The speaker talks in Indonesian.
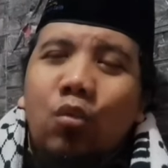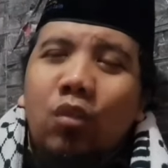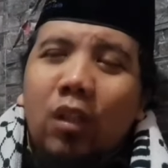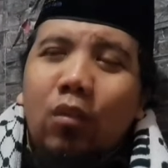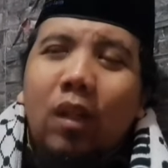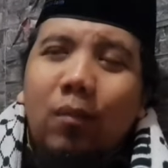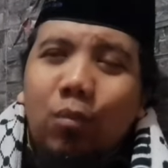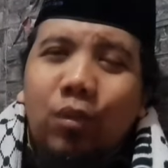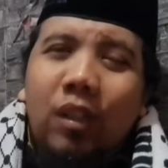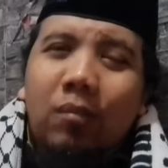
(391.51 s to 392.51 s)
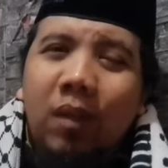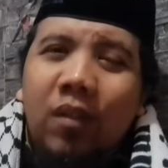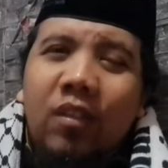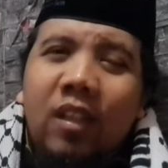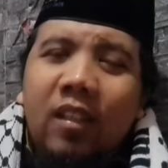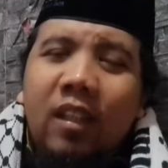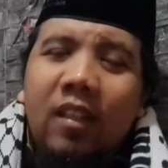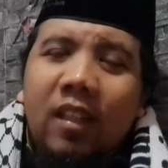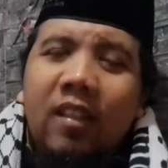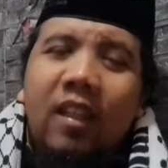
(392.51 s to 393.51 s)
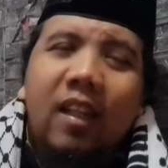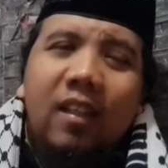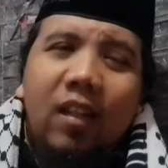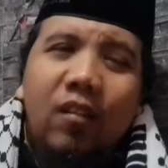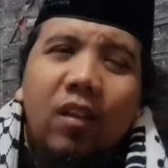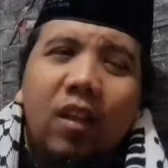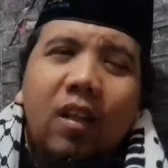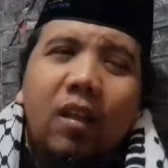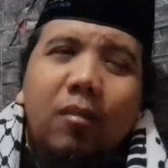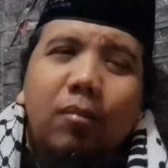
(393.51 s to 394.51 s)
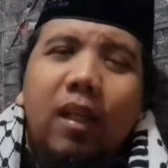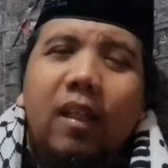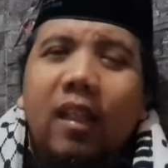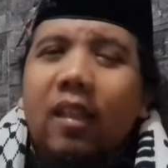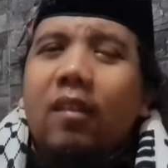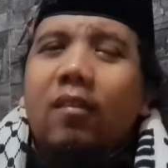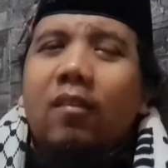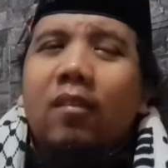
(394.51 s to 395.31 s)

juta itu tidak mungkin masih rata-rata di atas bahkan